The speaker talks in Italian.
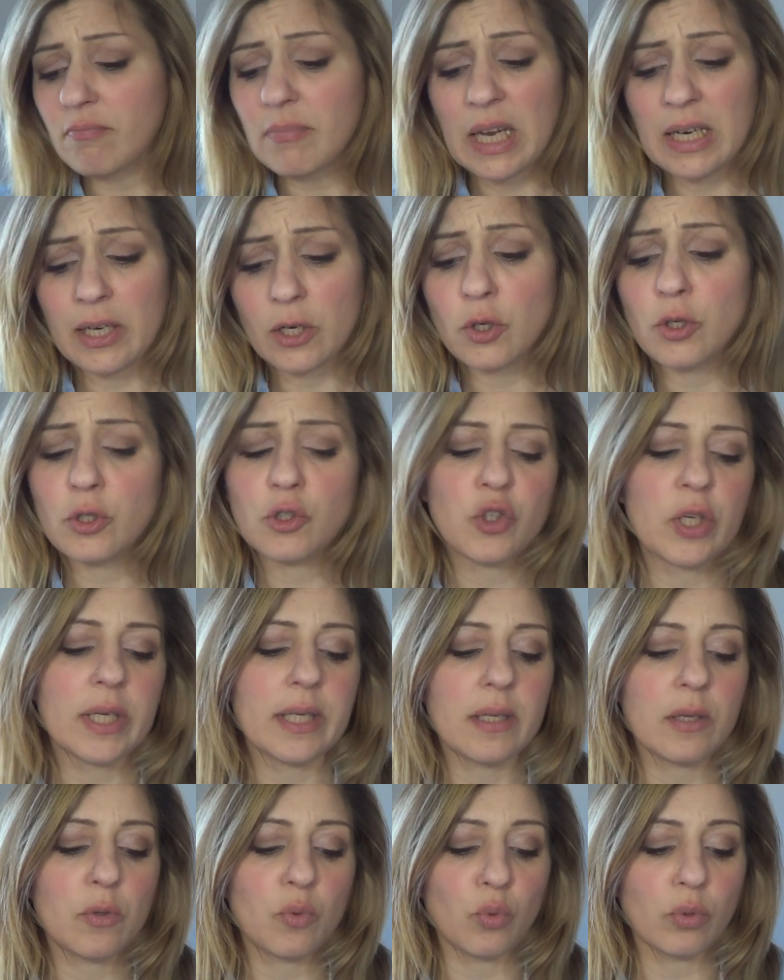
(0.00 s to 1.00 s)
li
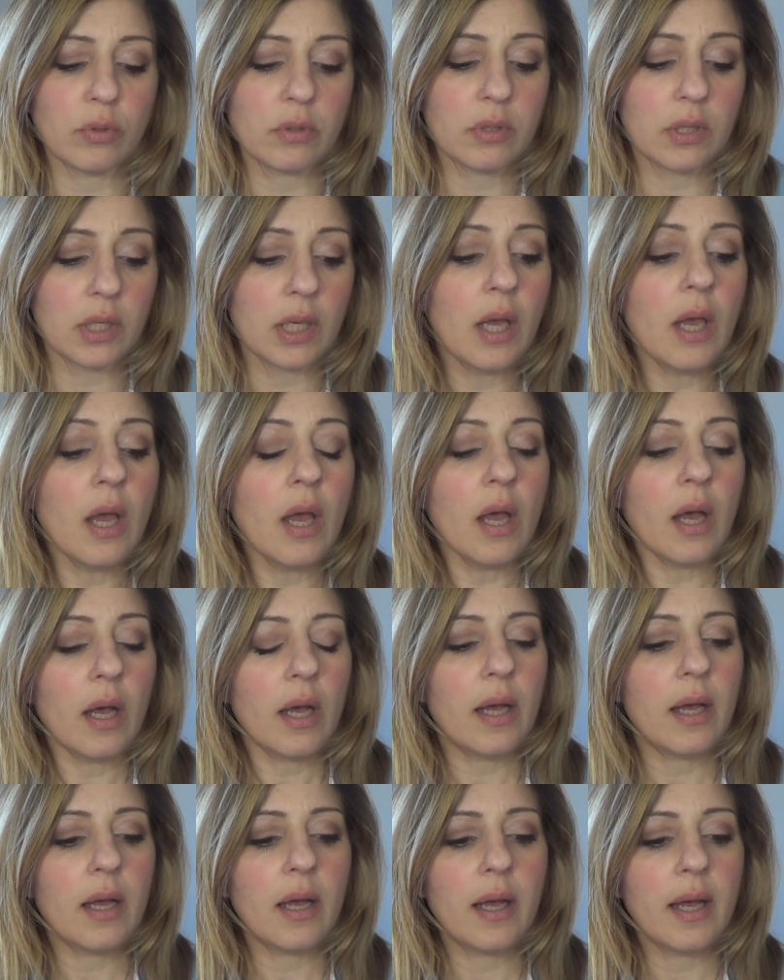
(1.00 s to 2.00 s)
conoscerete tutti
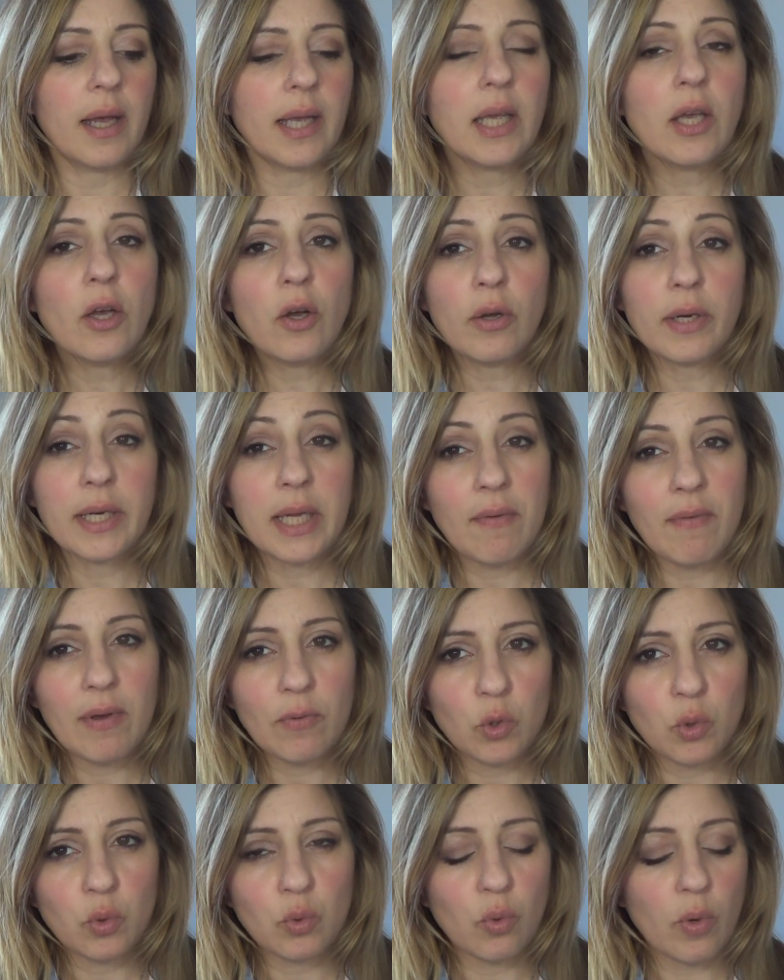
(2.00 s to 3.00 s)
eh, io ne
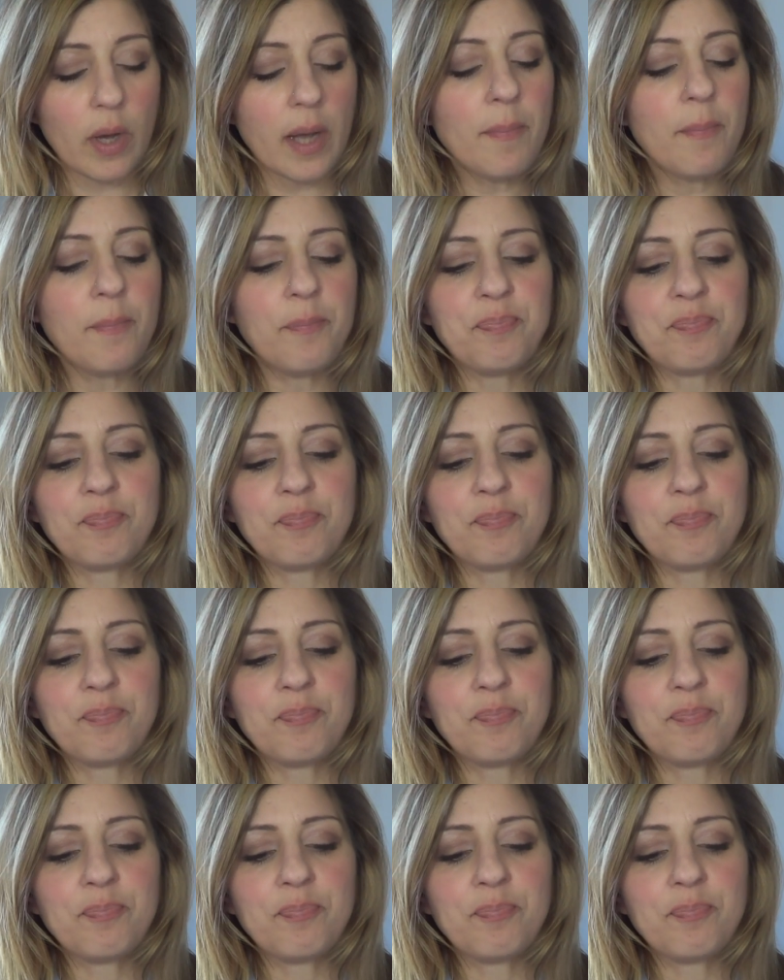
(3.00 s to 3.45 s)
avevo due